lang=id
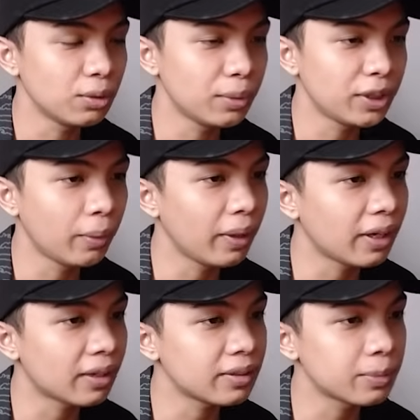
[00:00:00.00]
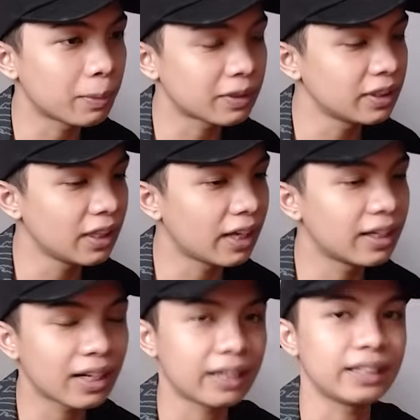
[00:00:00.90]
Itu BTW Eren sepertinya
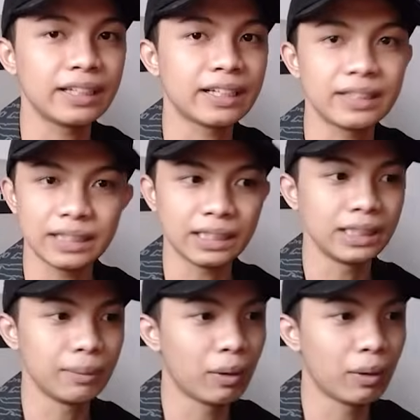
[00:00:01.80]
ada kaki kecil di